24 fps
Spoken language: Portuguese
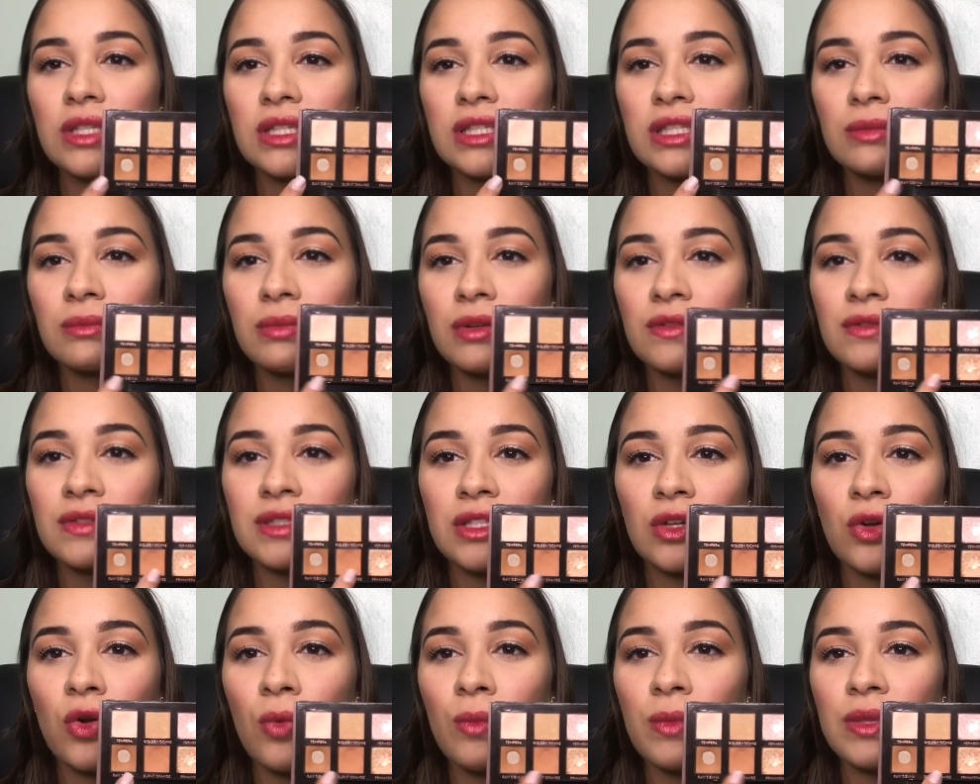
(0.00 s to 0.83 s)
assim, pra
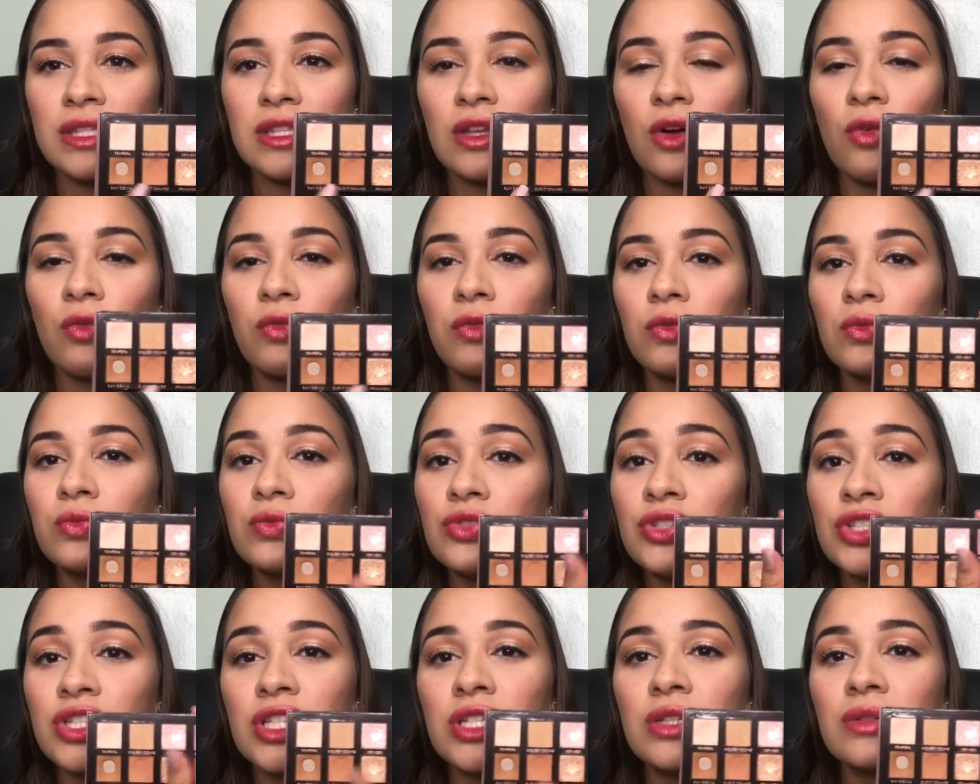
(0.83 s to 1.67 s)
você começar o
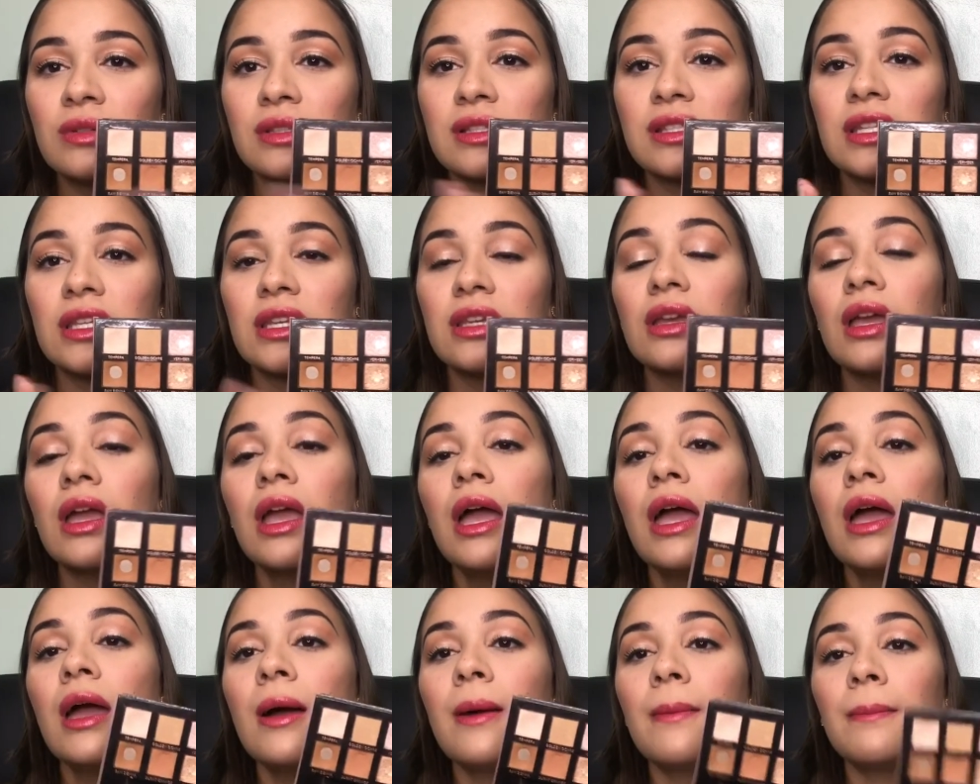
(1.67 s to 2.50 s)
fundinho, assim,
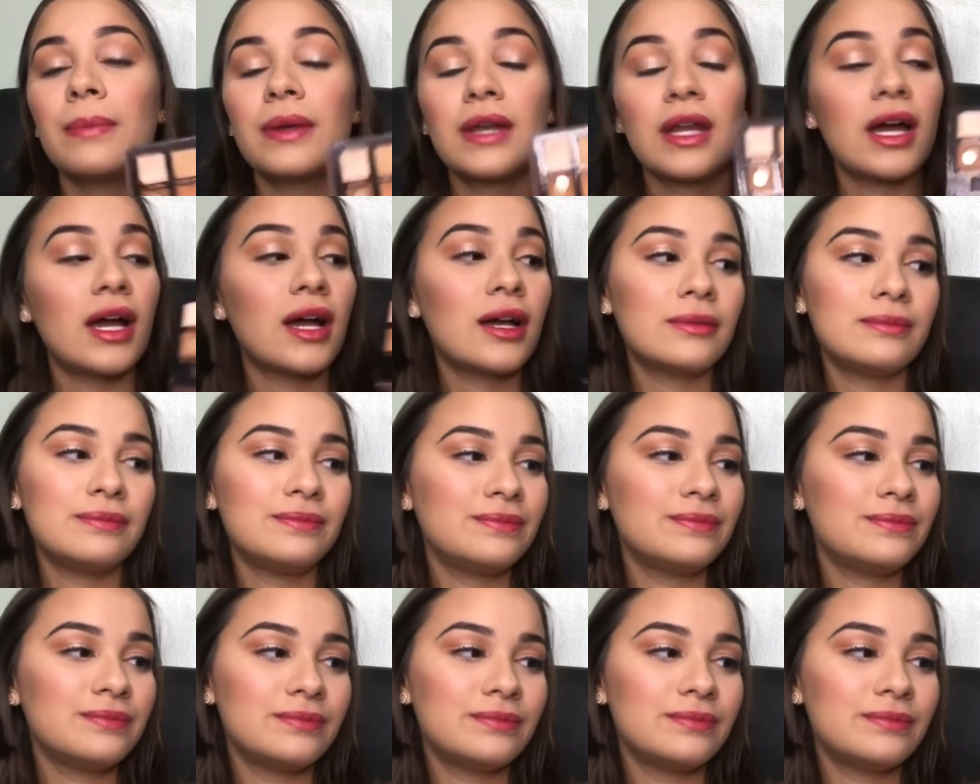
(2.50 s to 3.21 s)
pra...